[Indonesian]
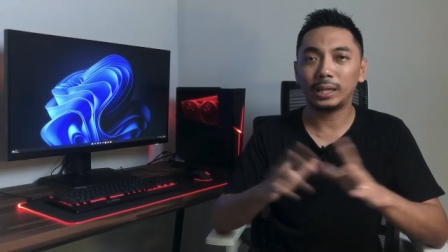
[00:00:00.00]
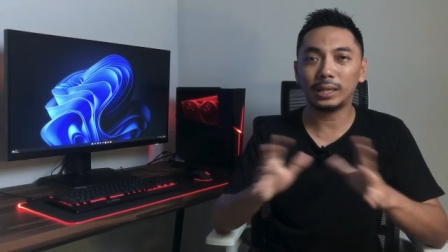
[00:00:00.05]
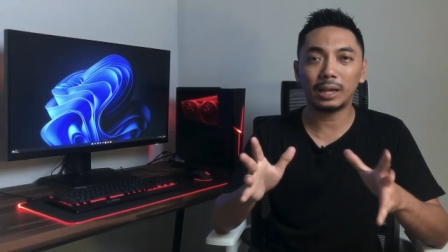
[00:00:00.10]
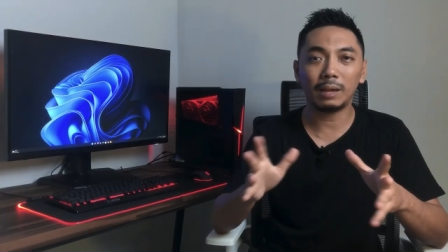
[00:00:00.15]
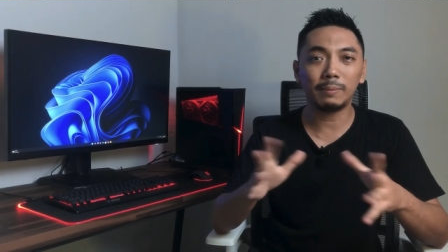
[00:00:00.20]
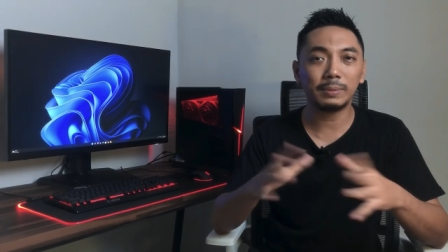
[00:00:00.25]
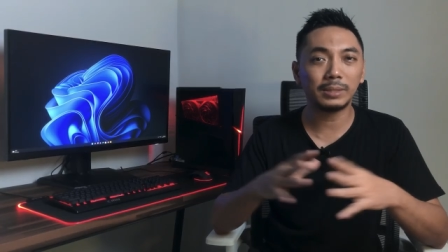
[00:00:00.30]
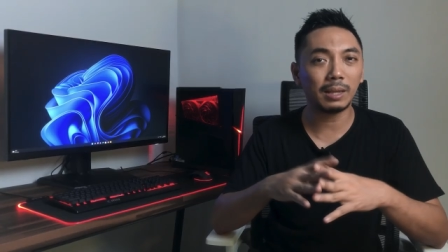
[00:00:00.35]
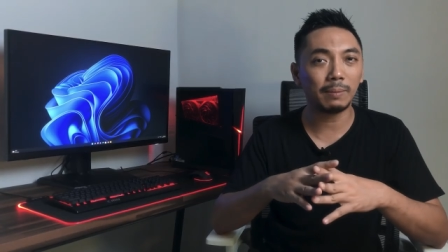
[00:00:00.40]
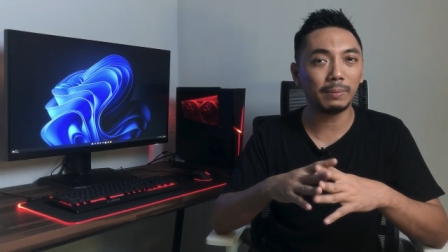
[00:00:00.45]
Kita
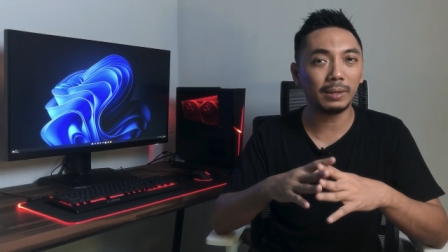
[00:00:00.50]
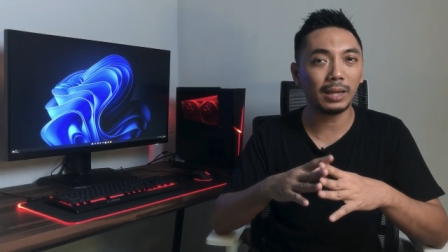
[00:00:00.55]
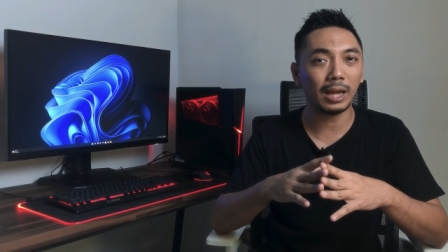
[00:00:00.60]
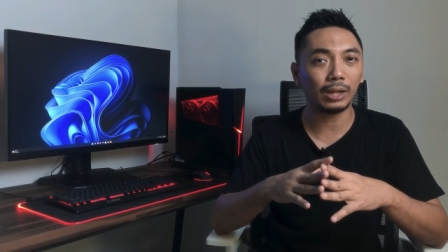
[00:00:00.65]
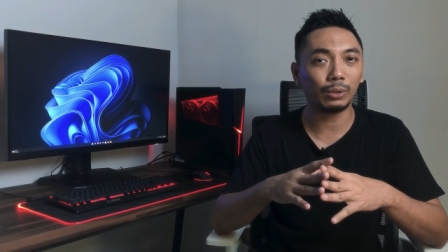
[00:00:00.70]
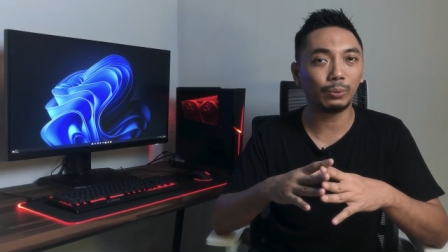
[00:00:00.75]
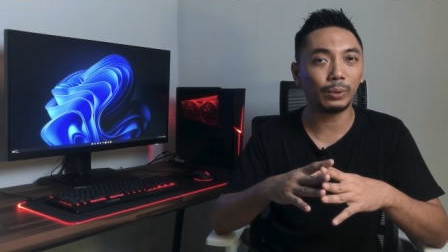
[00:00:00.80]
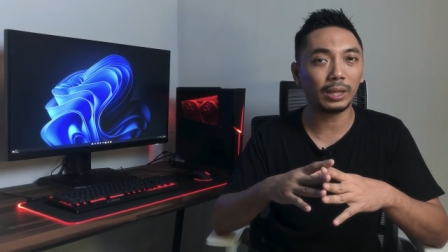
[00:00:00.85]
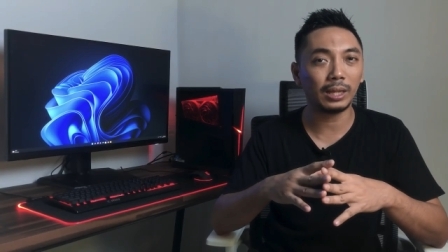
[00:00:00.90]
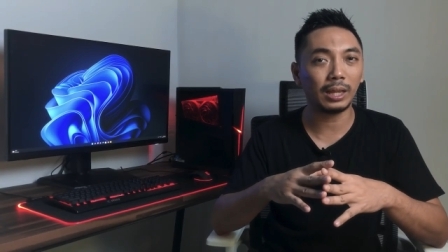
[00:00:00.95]
nggak bisa beli
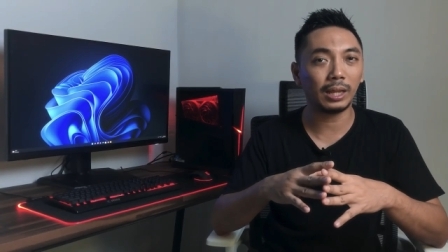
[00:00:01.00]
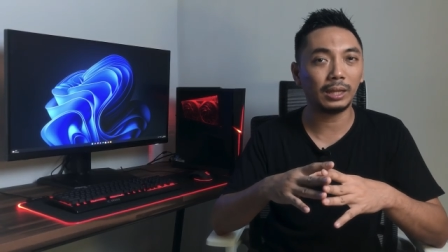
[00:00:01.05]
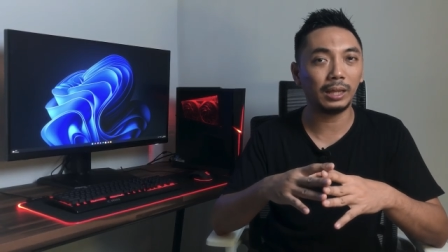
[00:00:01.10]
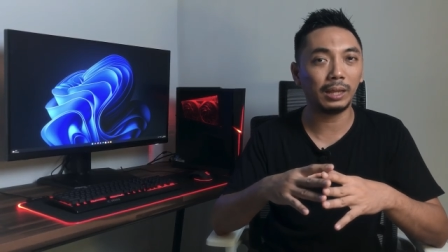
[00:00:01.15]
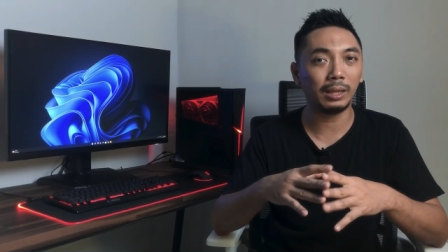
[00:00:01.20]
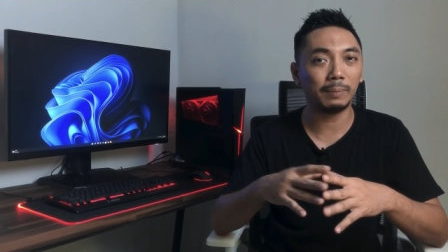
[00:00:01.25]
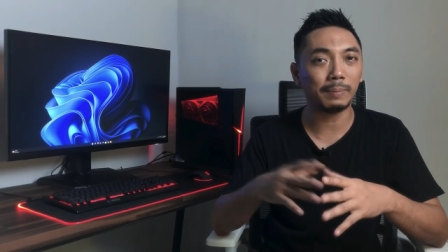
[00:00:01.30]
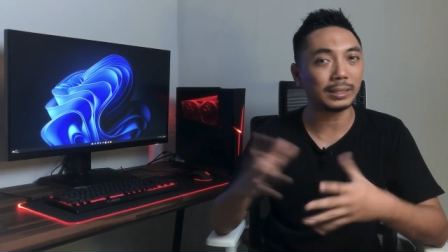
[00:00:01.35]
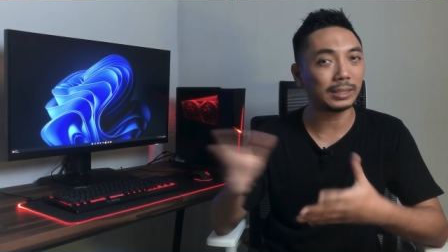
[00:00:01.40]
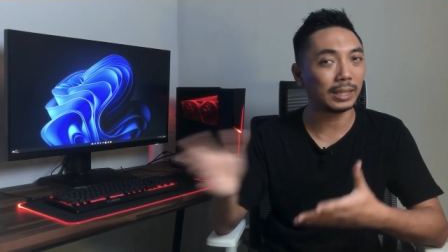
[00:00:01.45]
hardwarenya
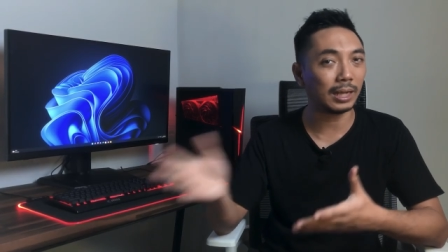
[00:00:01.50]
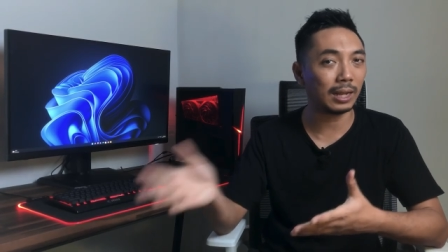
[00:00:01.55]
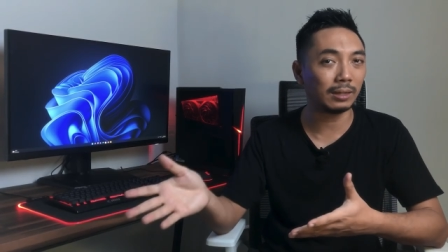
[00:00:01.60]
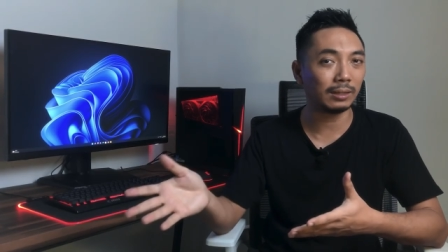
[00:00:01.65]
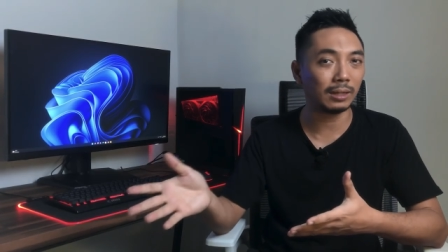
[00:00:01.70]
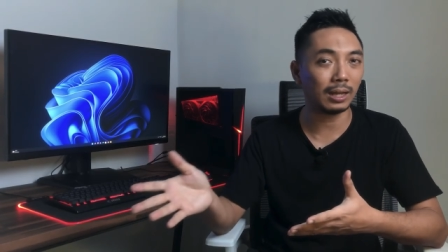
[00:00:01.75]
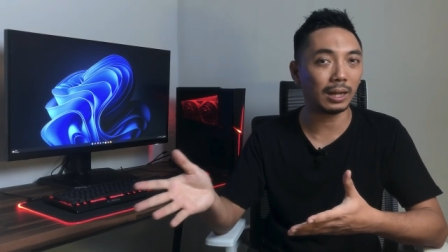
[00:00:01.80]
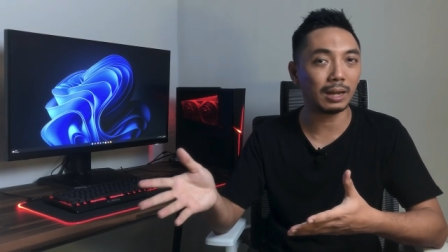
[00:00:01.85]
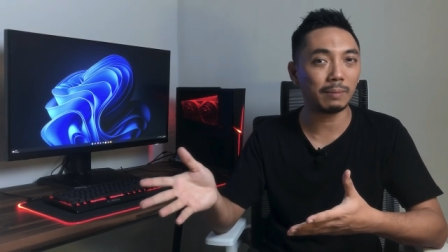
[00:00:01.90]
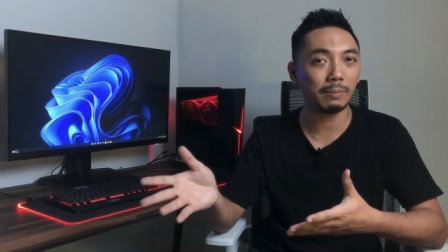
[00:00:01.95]
di
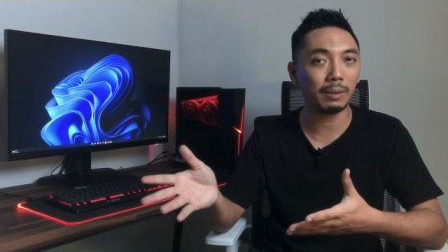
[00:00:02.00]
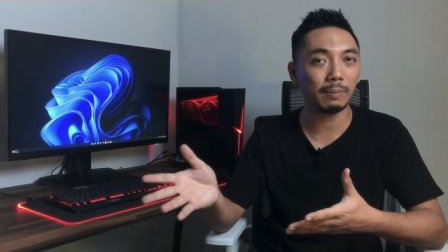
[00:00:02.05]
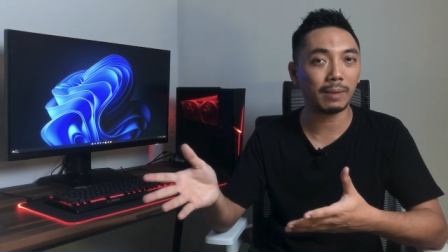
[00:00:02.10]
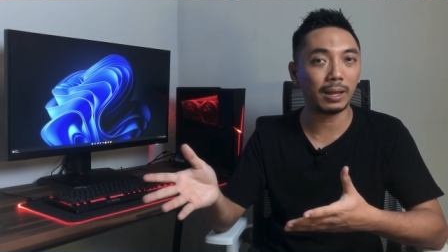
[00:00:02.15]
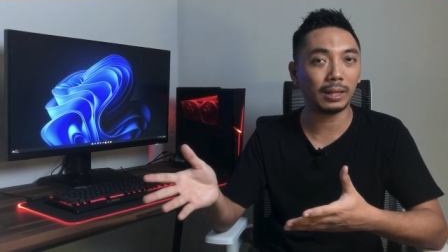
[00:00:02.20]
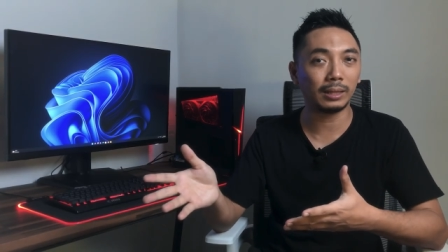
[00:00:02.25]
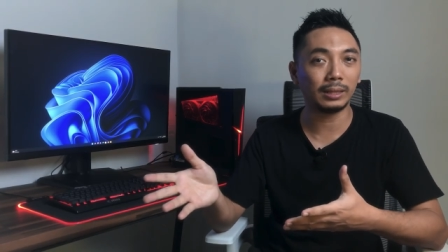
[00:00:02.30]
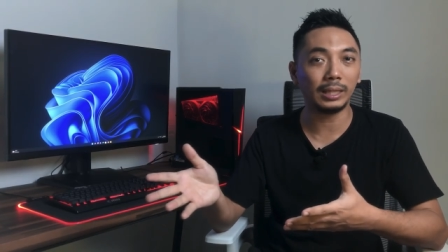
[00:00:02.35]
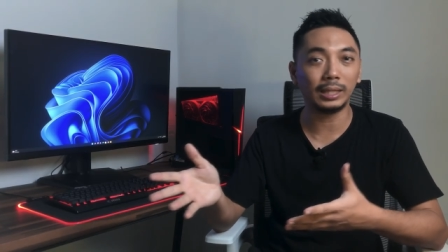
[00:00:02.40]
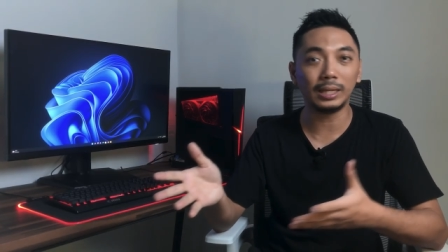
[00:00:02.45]
pasaran karena
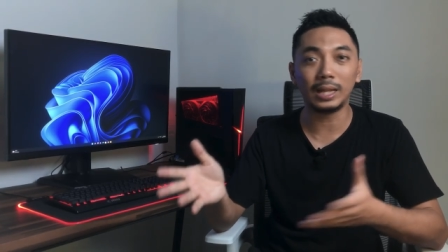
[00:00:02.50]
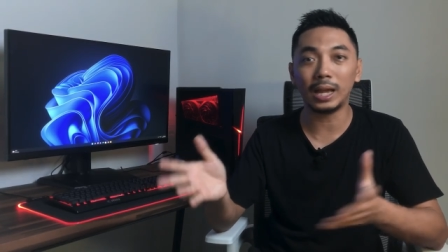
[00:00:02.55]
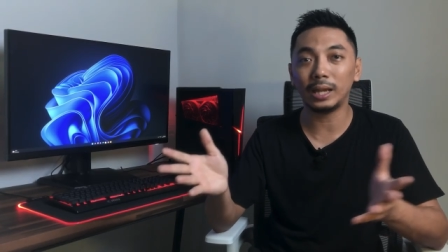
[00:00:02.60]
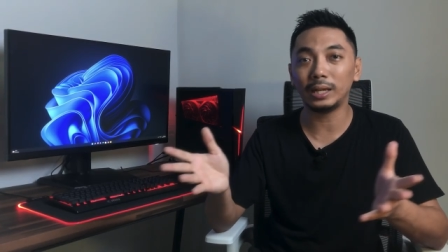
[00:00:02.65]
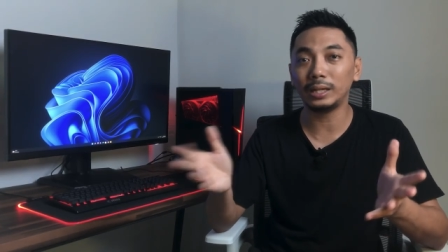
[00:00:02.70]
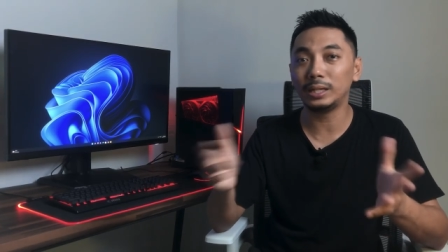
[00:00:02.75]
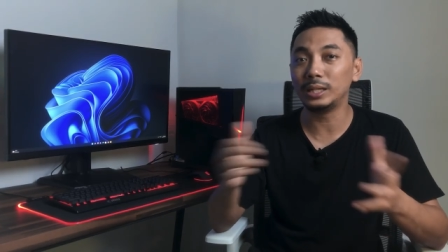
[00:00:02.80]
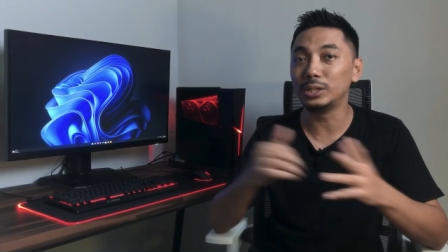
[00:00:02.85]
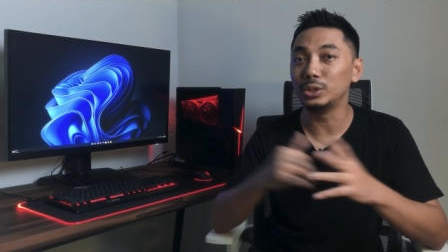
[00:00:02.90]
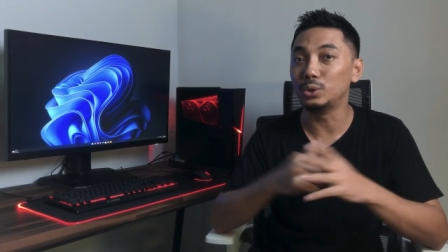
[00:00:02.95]
memang tidak
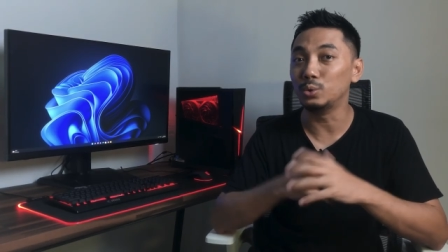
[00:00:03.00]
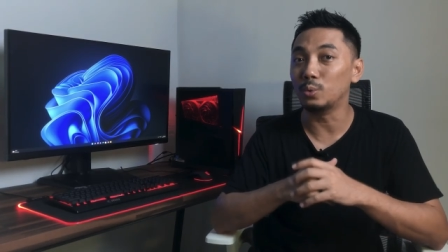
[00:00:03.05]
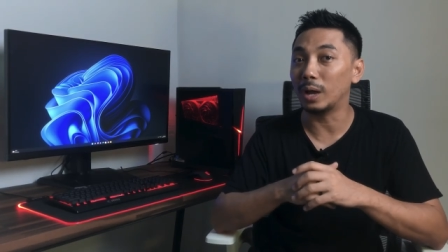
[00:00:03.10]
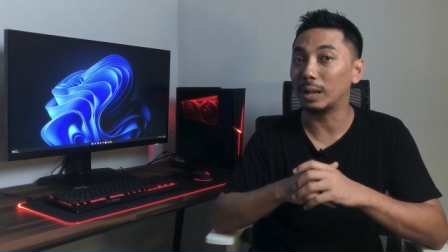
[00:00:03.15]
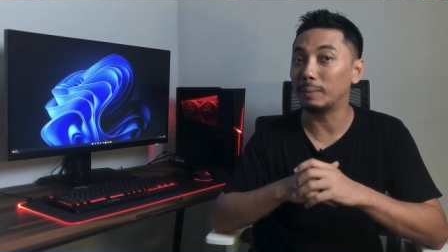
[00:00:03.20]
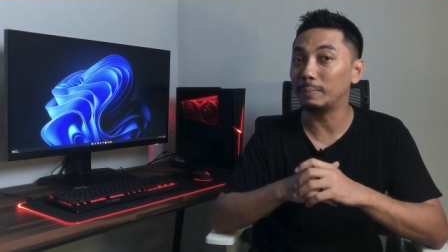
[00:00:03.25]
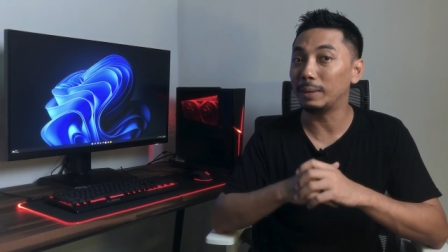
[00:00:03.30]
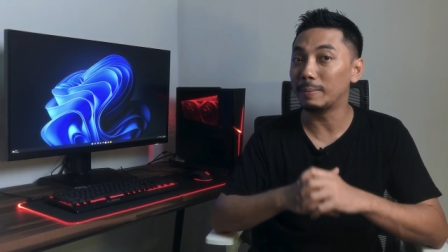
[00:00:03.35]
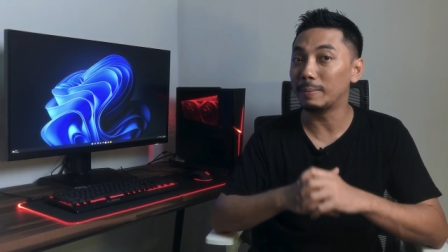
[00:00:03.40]
dijual